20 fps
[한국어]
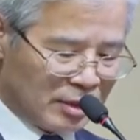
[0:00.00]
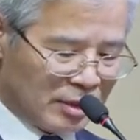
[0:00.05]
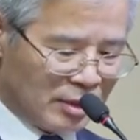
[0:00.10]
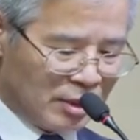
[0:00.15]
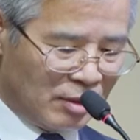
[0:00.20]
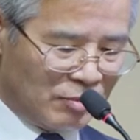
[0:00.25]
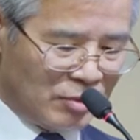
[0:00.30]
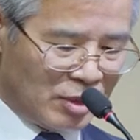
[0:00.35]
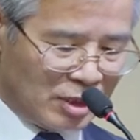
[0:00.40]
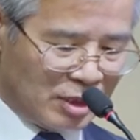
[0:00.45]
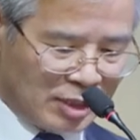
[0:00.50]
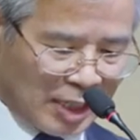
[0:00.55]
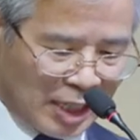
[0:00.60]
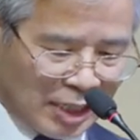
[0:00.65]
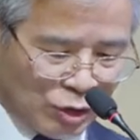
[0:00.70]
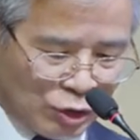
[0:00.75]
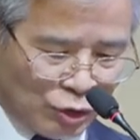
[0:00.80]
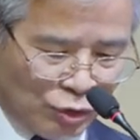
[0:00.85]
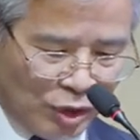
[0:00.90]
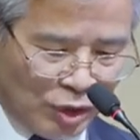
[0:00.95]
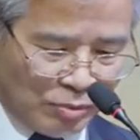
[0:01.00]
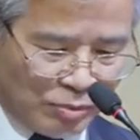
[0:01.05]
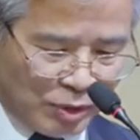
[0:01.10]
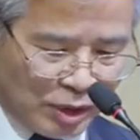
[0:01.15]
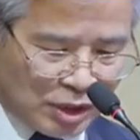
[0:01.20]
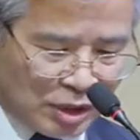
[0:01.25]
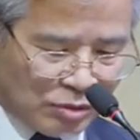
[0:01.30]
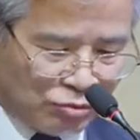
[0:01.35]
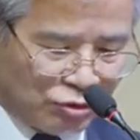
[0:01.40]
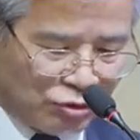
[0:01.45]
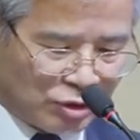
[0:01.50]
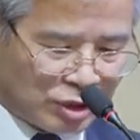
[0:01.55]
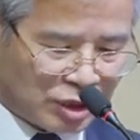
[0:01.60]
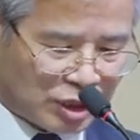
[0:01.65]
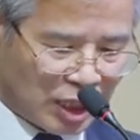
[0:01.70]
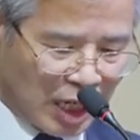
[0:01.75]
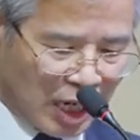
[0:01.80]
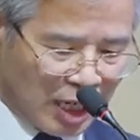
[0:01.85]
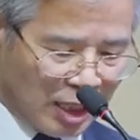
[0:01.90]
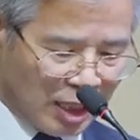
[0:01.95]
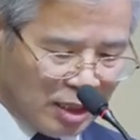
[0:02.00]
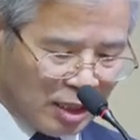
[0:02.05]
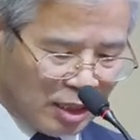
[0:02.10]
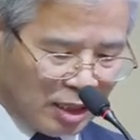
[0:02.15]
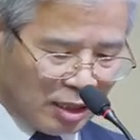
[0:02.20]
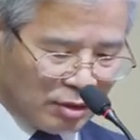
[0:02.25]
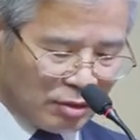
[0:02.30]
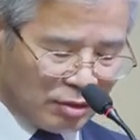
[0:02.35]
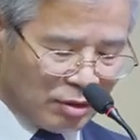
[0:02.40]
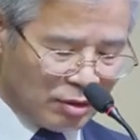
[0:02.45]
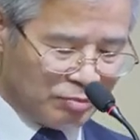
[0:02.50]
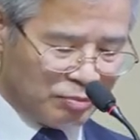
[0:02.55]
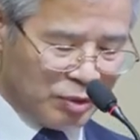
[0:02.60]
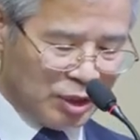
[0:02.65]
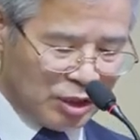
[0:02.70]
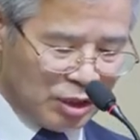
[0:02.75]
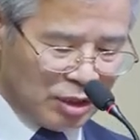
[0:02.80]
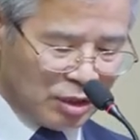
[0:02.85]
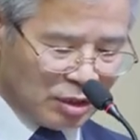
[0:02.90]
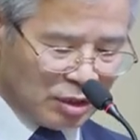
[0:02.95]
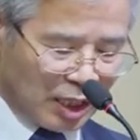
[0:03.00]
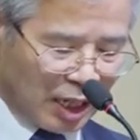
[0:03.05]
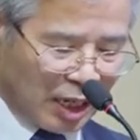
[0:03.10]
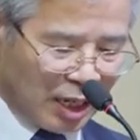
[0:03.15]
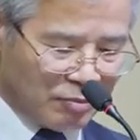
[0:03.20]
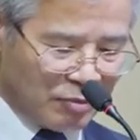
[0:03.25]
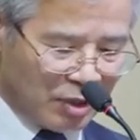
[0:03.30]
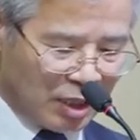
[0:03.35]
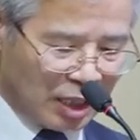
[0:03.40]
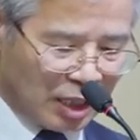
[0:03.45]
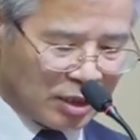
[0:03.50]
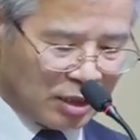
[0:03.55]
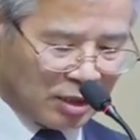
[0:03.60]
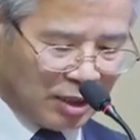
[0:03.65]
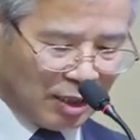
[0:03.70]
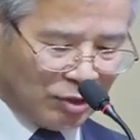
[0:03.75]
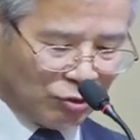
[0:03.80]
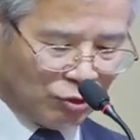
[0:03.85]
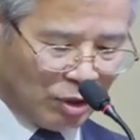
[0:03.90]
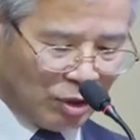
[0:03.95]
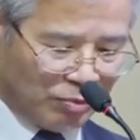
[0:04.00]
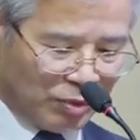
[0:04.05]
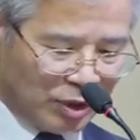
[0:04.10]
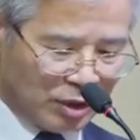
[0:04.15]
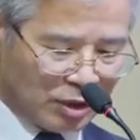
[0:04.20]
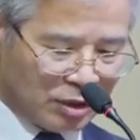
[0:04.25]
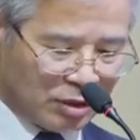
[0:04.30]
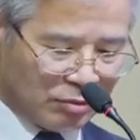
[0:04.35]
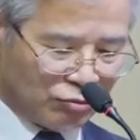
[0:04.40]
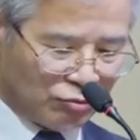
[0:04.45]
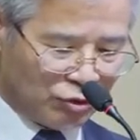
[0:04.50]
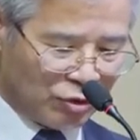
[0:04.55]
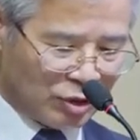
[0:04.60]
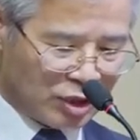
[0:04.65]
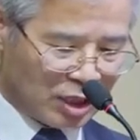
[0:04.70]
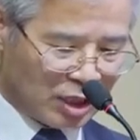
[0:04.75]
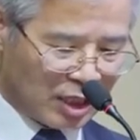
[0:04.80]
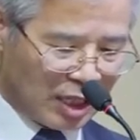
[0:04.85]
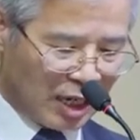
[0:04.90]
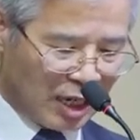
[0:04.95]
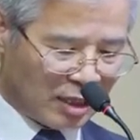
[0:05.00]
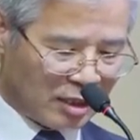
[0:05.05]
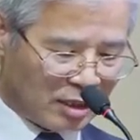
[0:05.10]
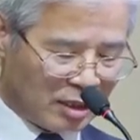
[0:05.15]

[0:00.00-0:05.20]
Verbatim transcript: 그러면은 태초의 빛이 무엇인가? 하나님께서 빛이시라 명하신 태초의 빛은 무엇일까?